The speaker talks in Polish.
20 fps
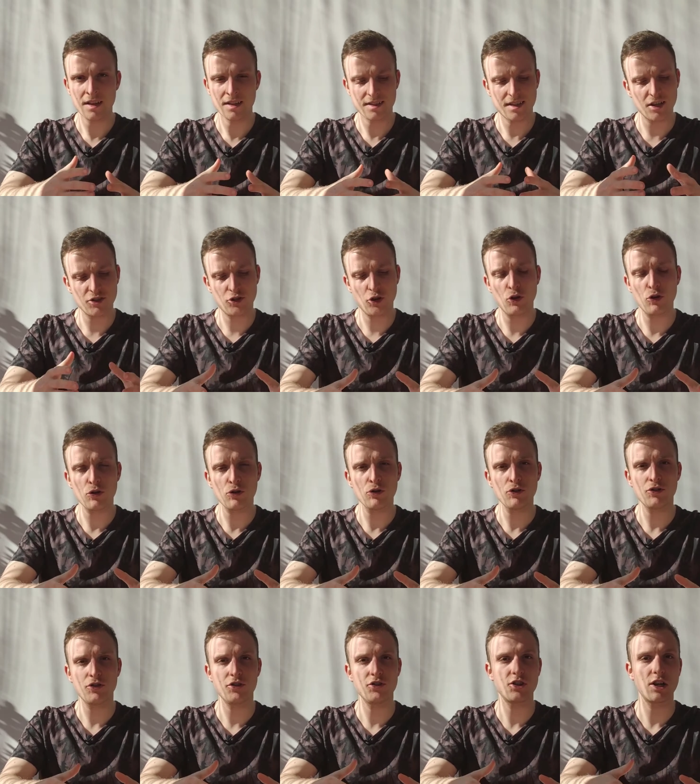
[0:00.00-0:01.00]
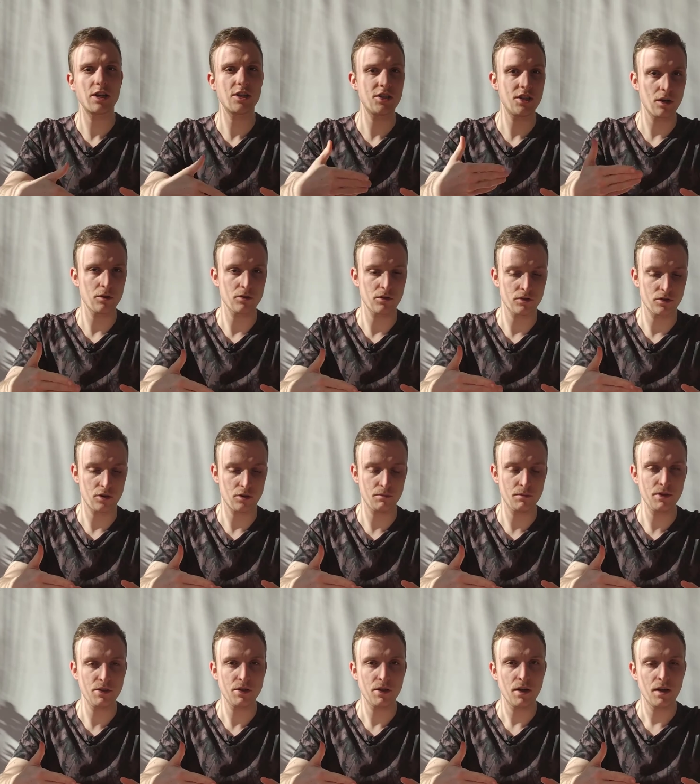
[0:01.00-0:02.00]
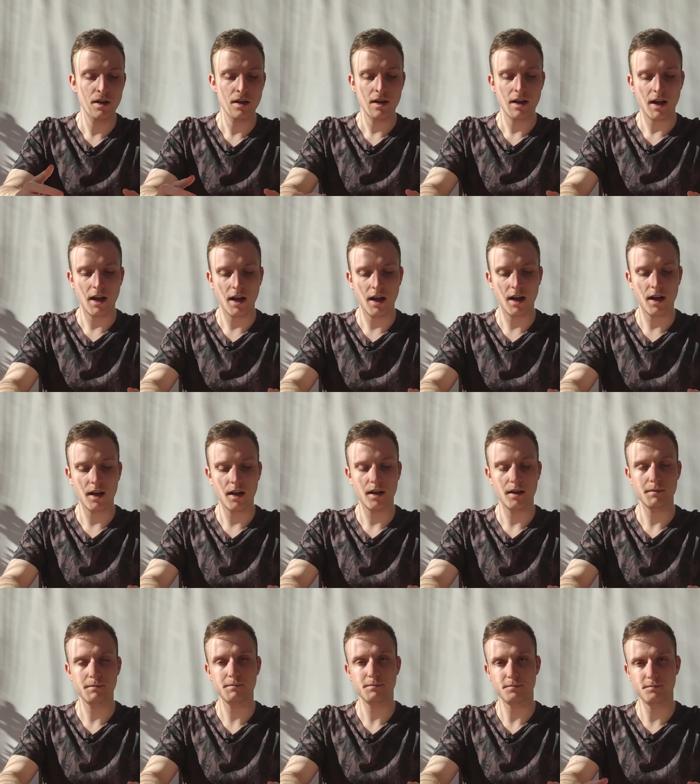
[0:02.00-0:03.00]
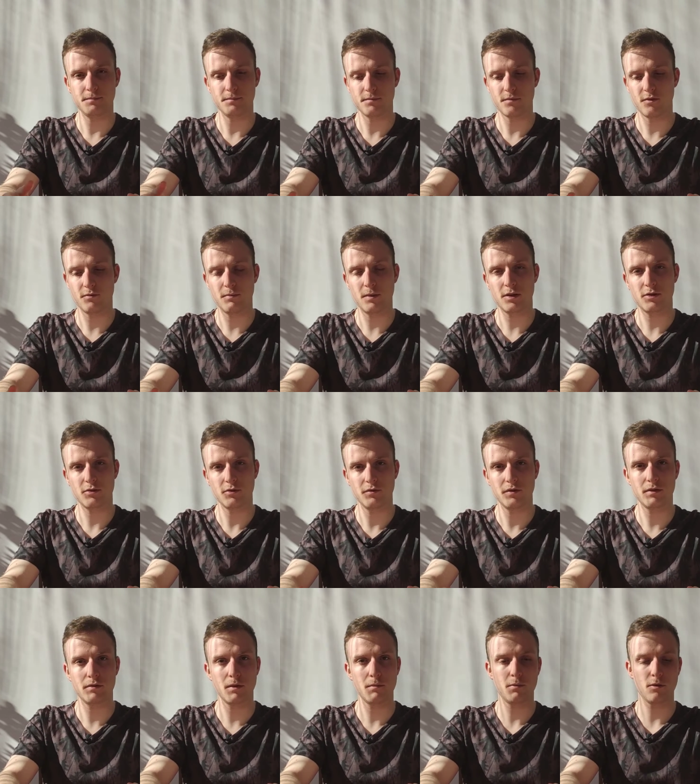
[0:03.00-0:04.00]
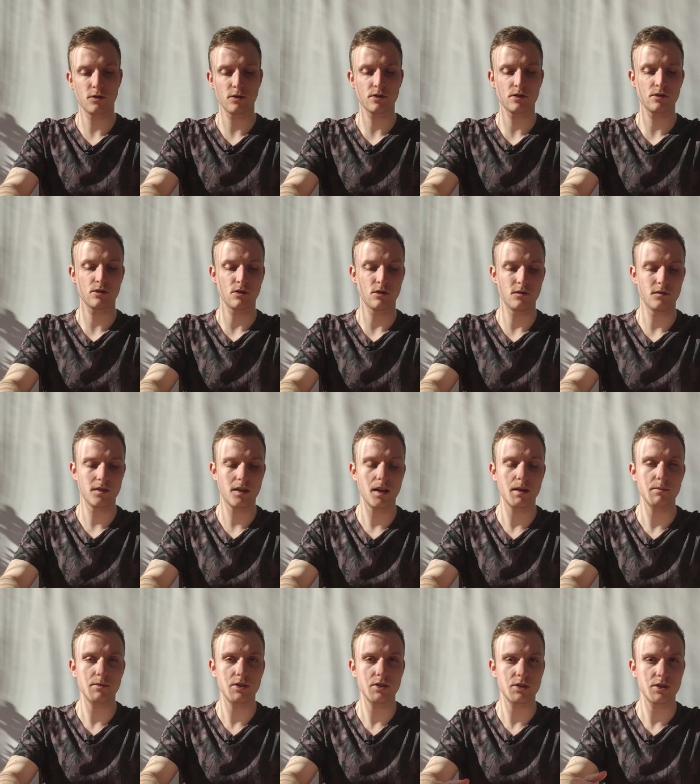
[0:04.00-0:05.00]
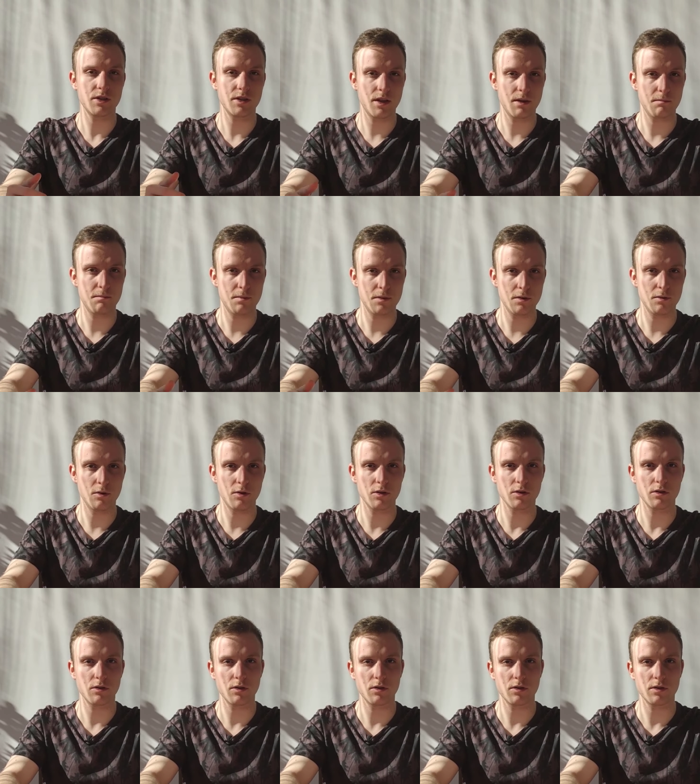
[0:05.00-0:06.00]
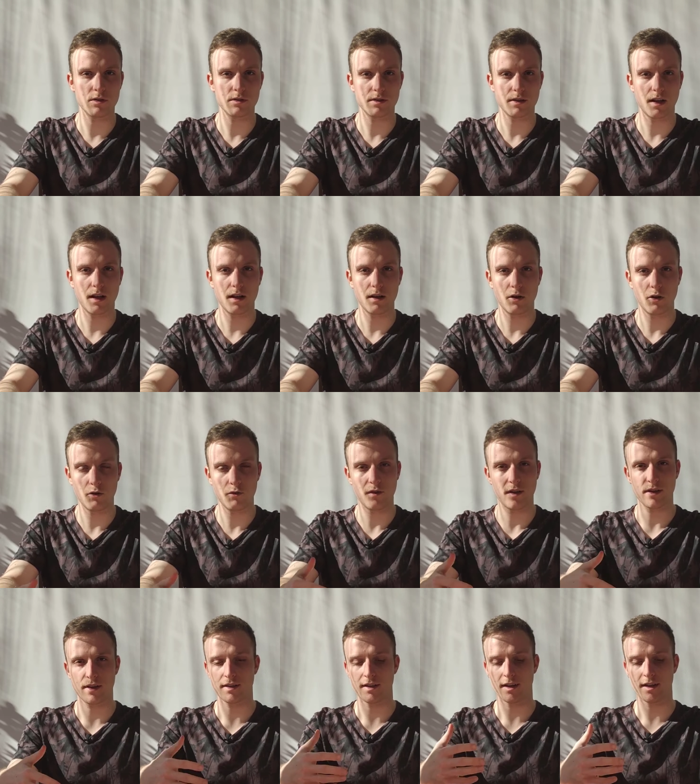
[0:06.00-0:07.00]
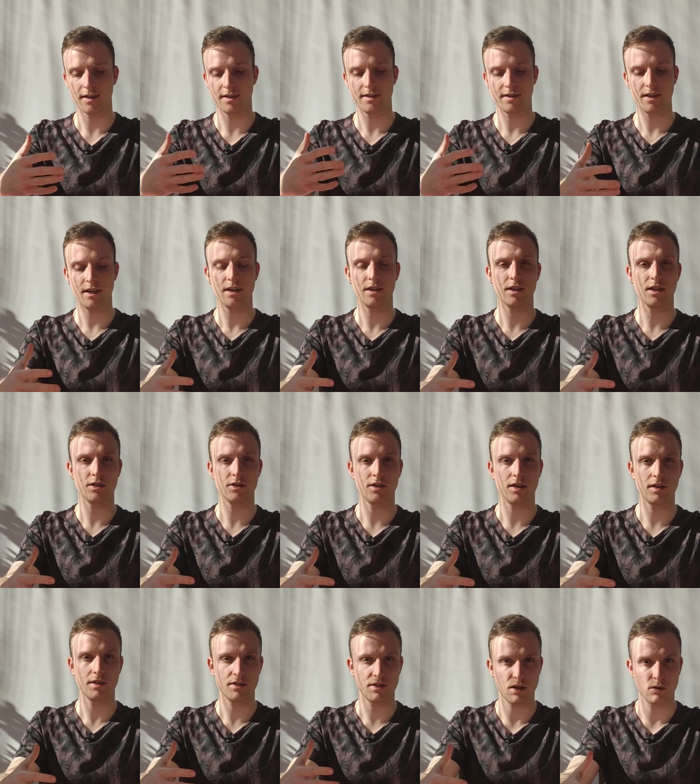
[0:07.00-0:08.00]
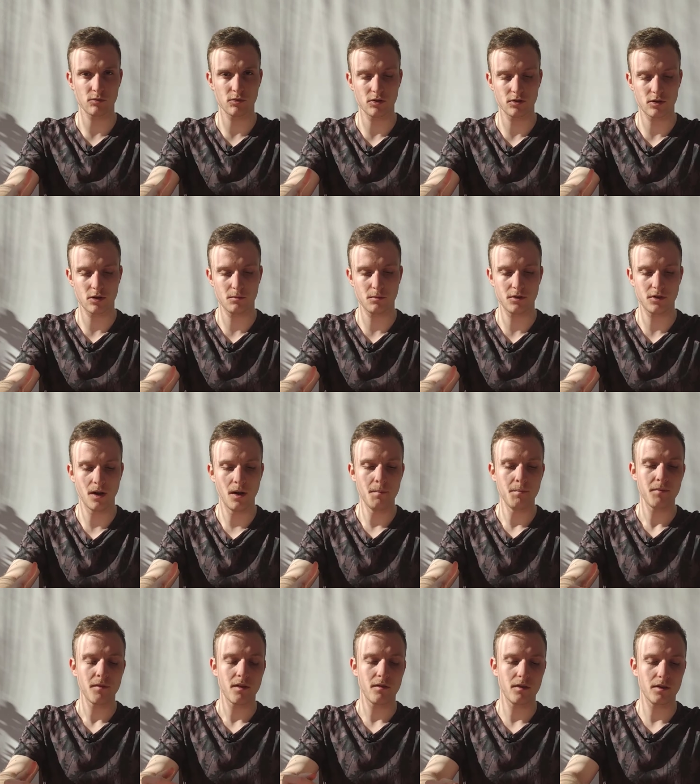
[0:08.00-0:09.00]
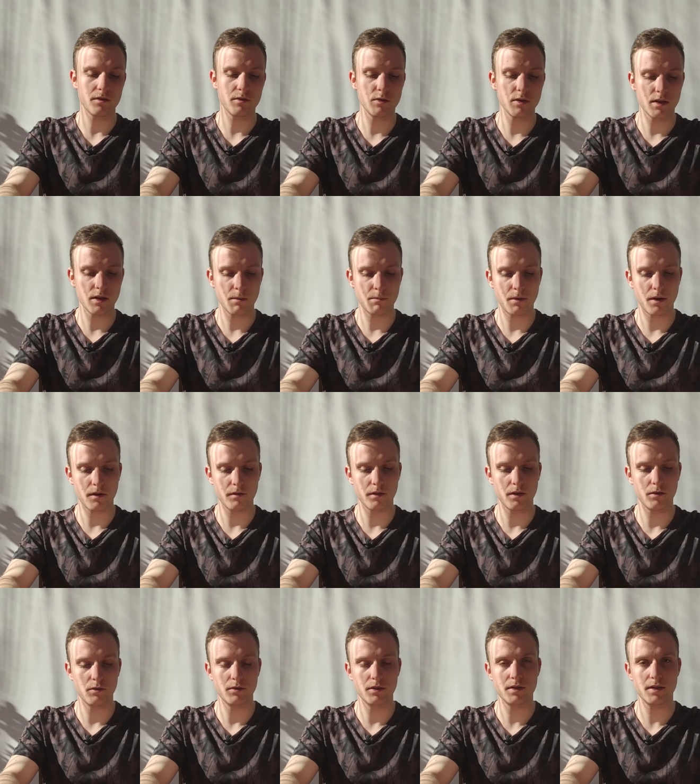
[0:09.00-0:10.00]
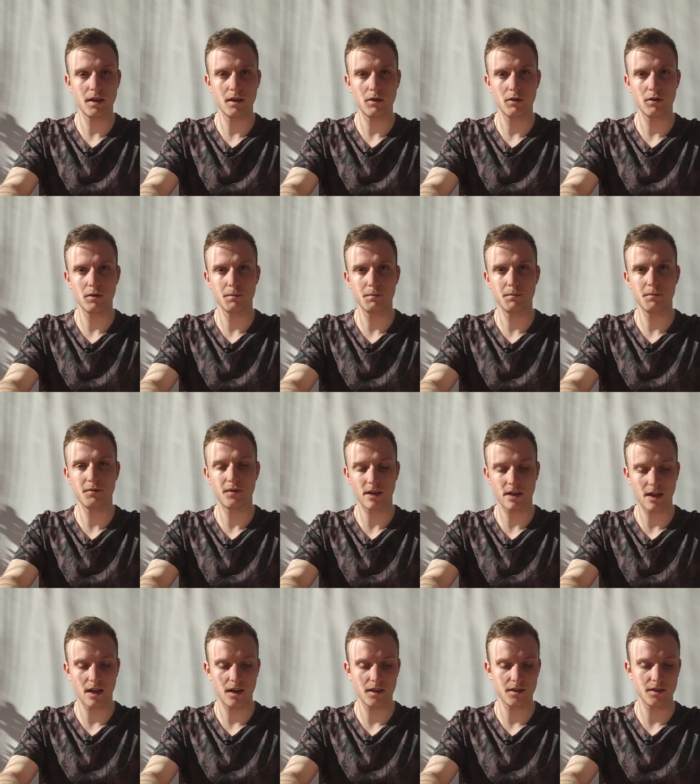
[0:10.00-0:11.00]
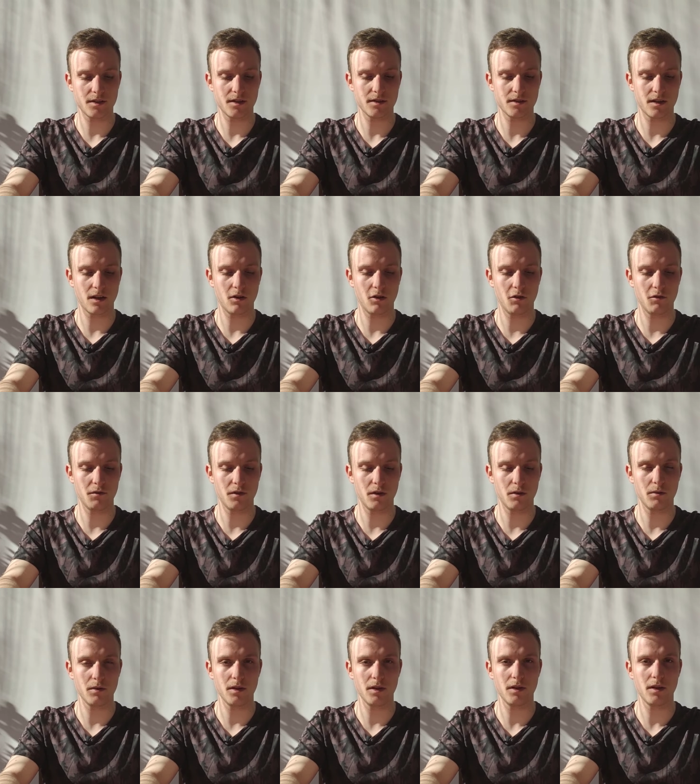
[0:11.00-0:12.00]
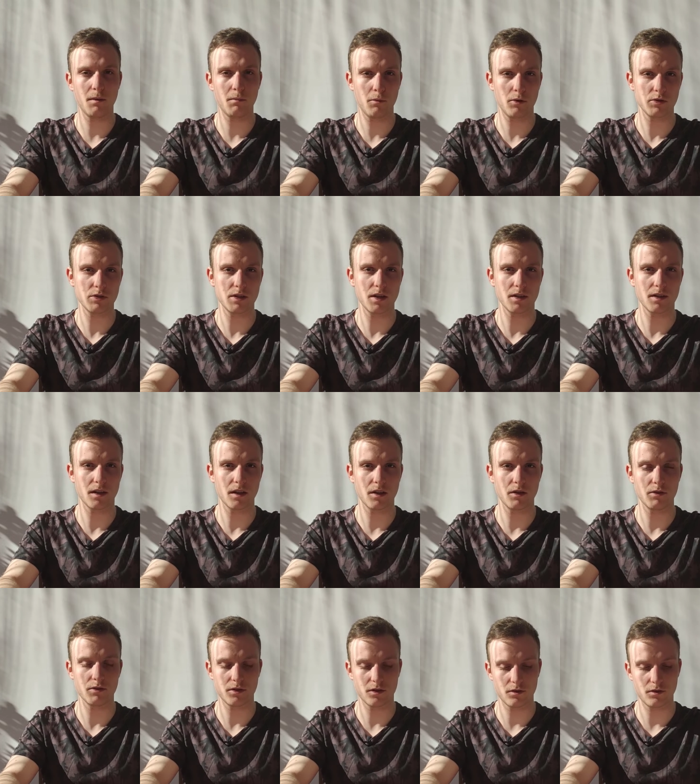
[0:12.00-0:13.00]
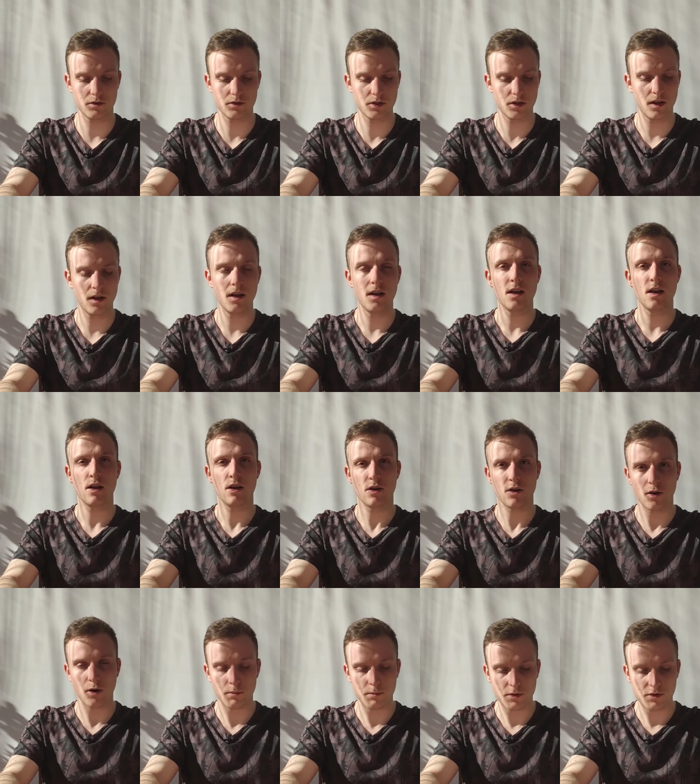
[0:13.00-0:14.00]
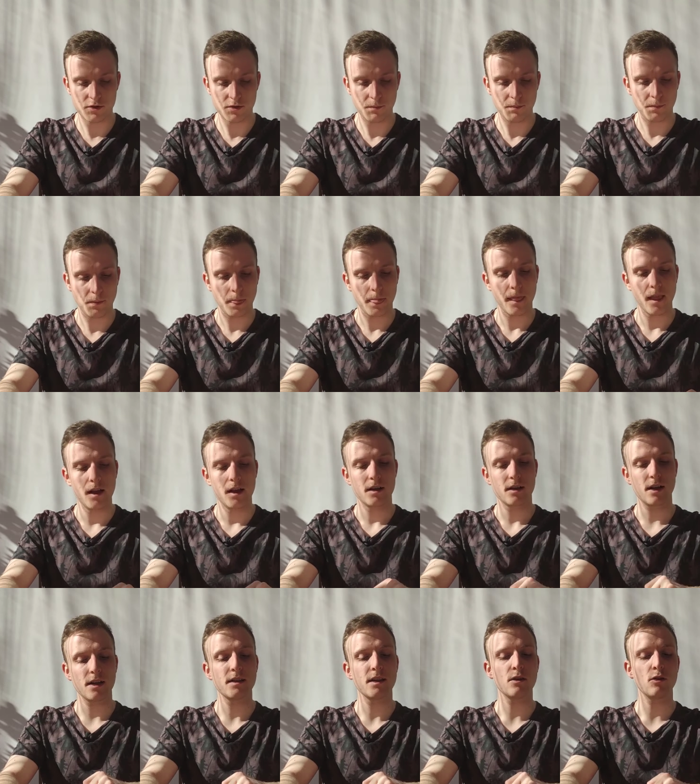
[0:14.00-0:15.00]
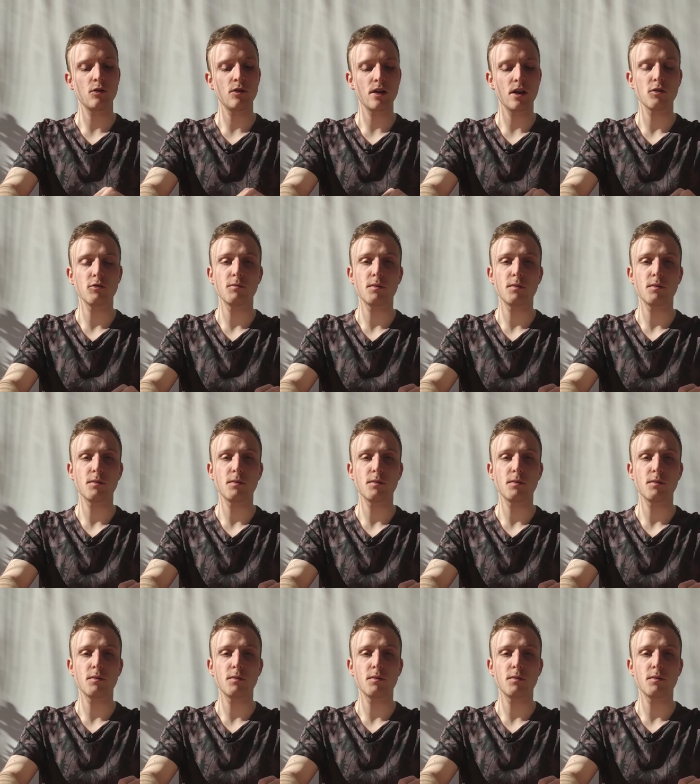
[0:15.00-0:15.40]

zadziorność i że chciał to zrobić, a mm, w meczu Wisłę Płock to wydaje mi się, że nie było to zachowanie takie stricte, że chciał to zrobić. Więc tutaj naprawdę Luizao fatalnie się zachował i nie można takiego czegoś robić. Kategoria